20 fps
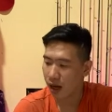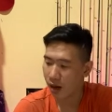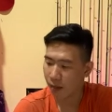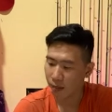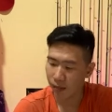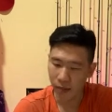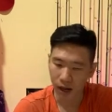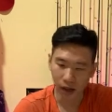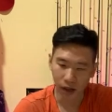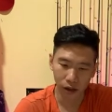
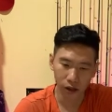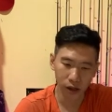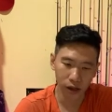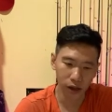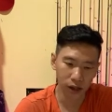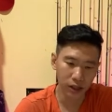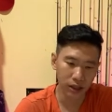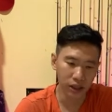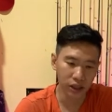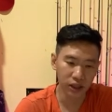
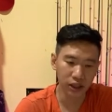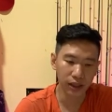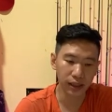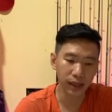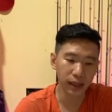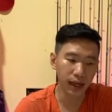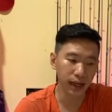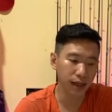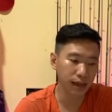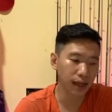Magoy
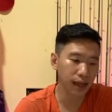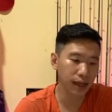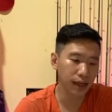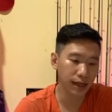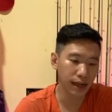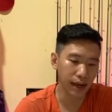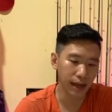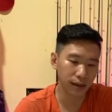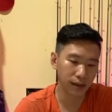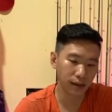GT yang
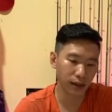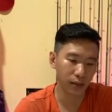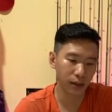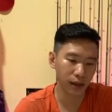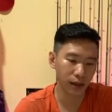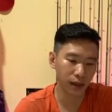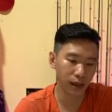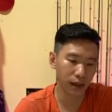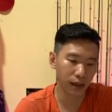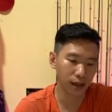tadi ya
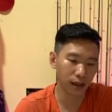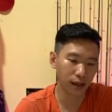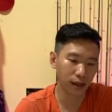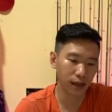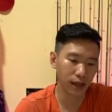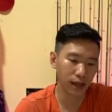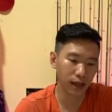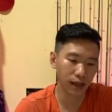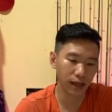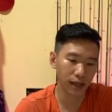sahabat Enggar
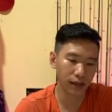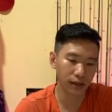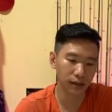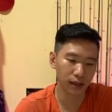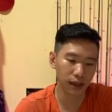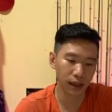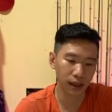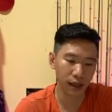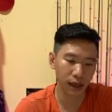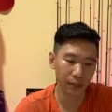karena ini yang
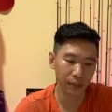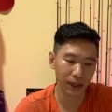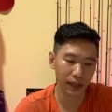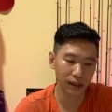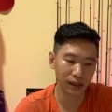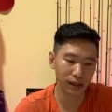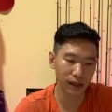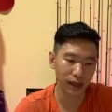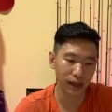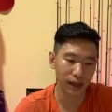seri
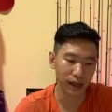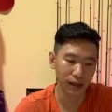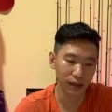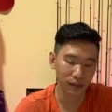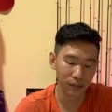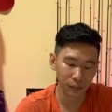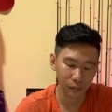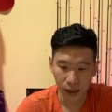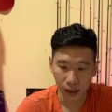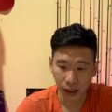MX-nya.
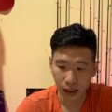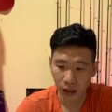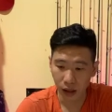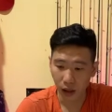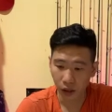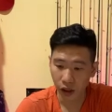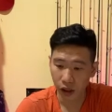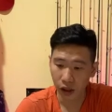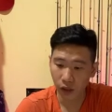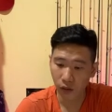Nah,
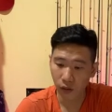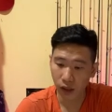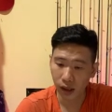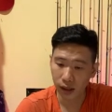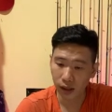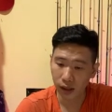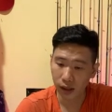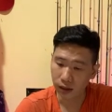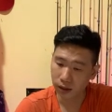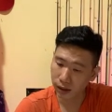kalau ini
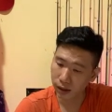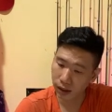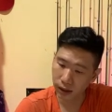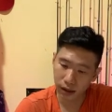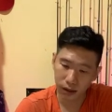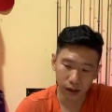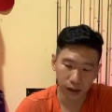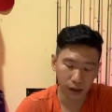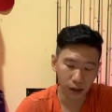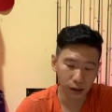
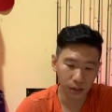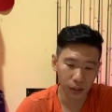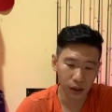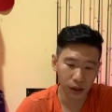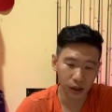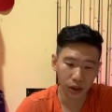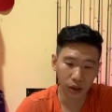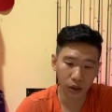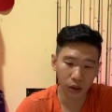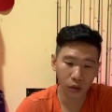kualitasnya dia
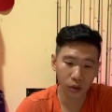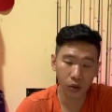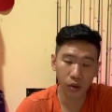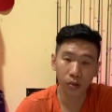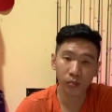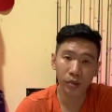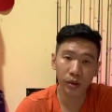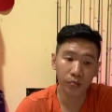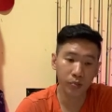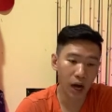lebih jauh
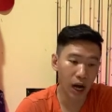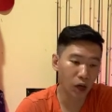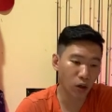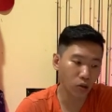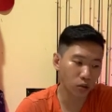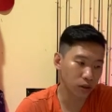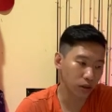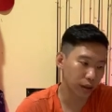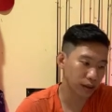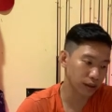lebih
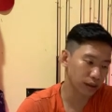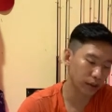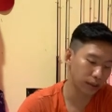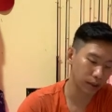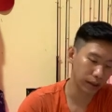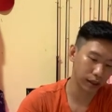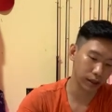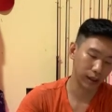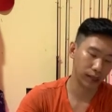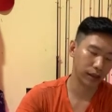bagus ya
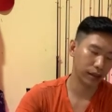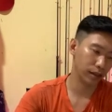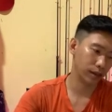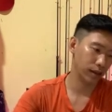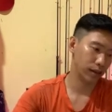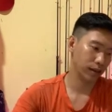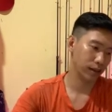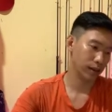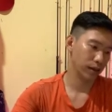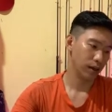sahabat Engler.
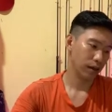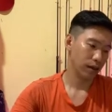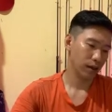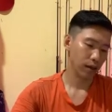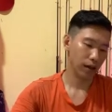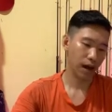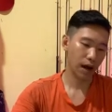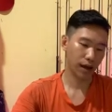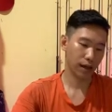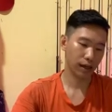
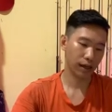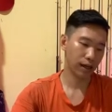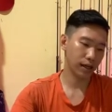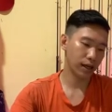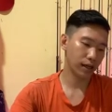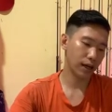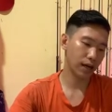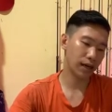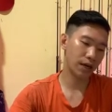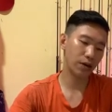
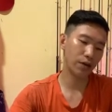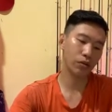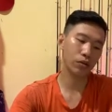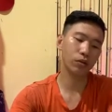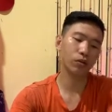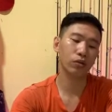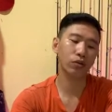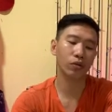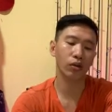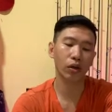Harganya
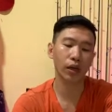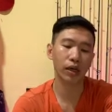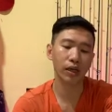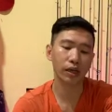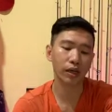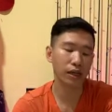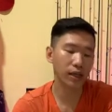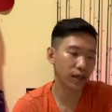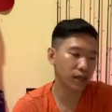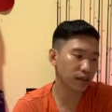untuk
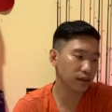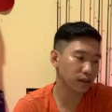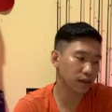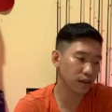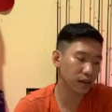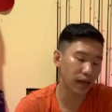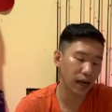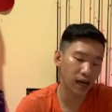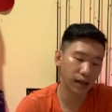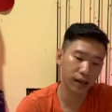joran ini
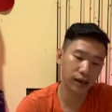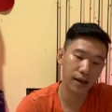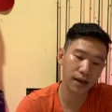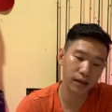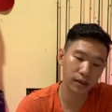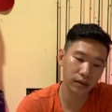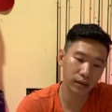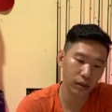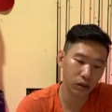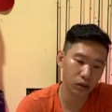di
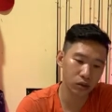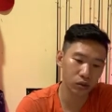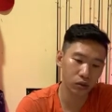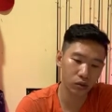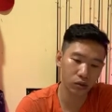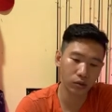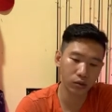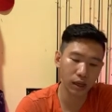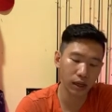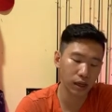angka
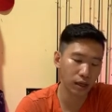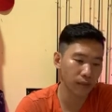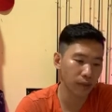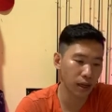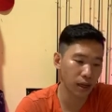1.500